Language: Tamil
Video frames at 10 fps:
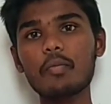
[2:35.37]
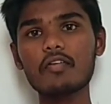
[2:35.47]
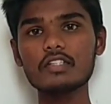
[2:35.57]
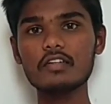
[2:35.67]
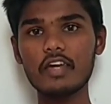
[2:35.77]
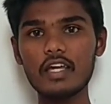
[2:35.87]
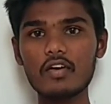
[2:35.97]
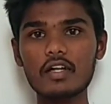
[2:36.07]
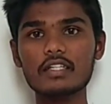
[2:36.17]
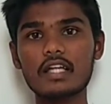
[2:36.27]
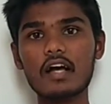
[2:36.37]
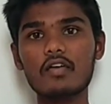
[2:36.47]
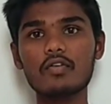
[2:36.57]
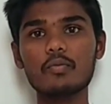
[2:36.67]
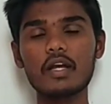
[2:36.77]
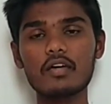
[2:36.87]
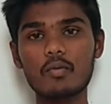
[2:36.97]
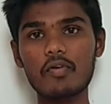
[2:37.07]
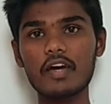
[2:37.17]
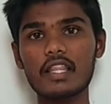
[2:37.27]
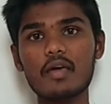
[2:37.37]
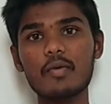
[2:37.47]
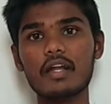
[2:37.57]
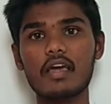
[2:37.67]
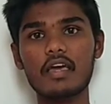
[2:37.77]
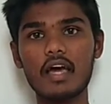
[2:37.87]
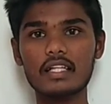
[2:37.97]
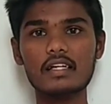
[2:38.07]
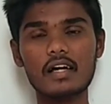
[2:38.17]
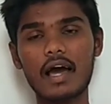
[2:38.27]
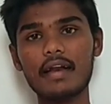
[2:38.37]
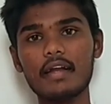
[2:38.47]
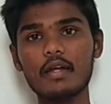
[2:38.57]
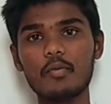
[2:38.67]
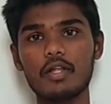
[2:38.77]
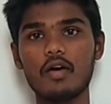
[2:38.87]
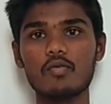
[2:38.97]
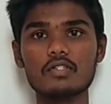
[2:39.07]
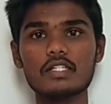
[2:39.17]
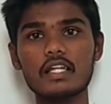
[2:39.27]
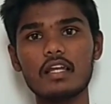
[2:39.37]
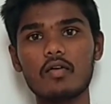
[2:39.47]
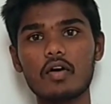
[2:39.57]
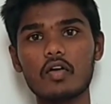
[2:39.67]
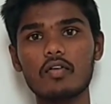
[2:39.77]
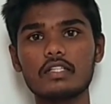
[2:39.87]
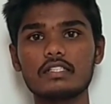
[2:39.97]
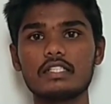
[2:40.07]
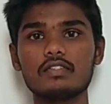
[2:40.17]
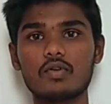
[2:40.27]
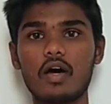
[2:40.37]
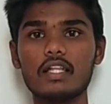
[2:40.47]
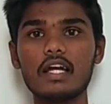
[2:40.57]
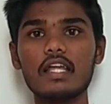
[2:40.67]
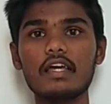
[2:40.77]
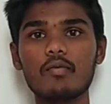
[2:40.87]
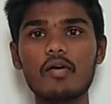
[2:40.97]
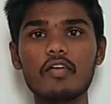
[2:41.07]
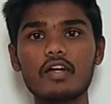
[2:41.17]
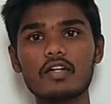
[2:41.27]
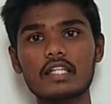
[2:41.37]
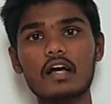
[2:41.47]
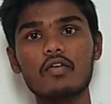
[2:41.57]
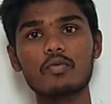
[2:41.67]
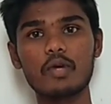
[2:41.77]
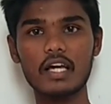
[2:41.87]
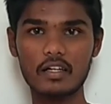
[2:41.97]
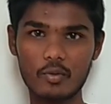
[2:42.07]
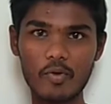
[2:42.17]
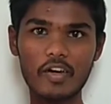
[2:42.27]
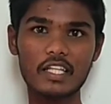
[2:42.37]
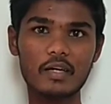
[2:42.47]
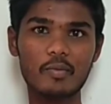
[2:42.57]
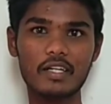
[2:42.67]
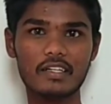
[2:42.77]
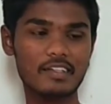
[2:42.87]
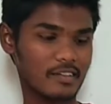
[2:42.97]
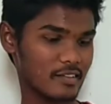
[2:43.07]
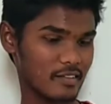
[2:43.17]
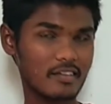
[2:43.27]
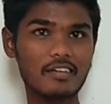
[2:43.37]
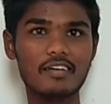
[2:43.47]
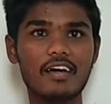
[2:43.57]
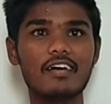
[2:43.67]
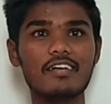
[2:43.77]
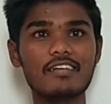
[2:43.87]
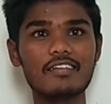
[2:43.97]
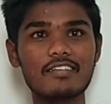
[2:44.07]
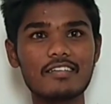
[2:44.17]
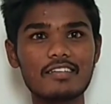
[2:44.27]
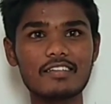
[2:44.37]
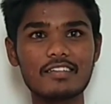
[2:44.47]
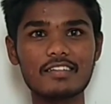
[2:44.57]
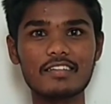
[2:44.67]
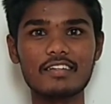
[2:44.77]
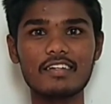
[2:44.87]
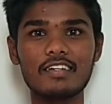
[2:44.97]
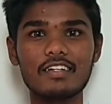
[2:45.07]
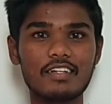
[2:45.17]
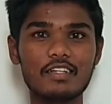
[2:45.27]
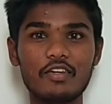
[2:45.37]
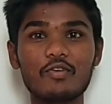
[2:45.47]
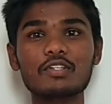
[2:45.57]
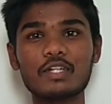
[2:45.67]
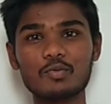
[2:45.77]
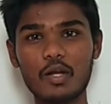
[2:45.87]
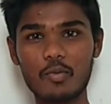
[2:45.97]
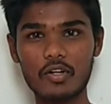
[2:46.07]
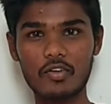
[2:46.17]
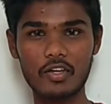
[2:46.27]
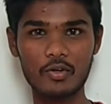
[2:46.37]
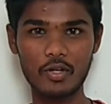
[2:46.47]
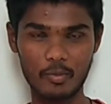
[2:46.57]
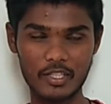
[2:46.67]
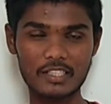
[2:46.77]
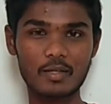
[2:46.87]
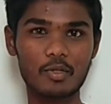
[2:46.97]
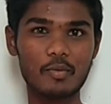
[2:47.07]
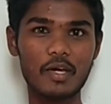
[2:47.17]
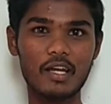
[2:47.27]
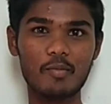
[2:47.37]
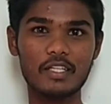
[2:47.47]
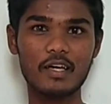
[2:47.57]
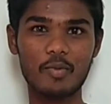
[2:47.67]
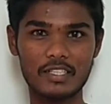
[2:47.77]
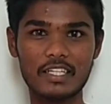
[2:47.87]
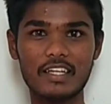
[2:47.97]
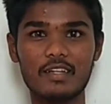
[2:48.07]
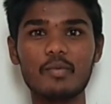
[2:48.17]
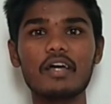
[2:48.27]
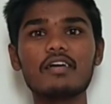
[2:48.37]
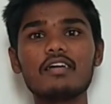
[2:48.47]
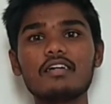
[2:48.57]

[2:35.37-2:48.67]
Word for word: இப்போ வந்து வெயிலோட தாக்கம் உண்மையிலே ரொம்பவே அதிகமாக இருக்குது அதுக்கு காரணம் என்ன அப்படின்னா ஓசன் நேரில் ஓட்ட விழுந்துருச்சு ஸோ அதனாலே என்னவோ வெயிலோட தாக்கம் உண்மையிலே ரொம்பவே அதிகமாக இருக்குது பேசிகிட்டு இருக்கீங்க இவங்க சப்ஸ்கிரைப் பண்ணுற வரைக்கும் இப்படி தான் சம்மந்தமே இல்லாமல் ஏதாவது பேசிக்கிட்டே இருப்பேன்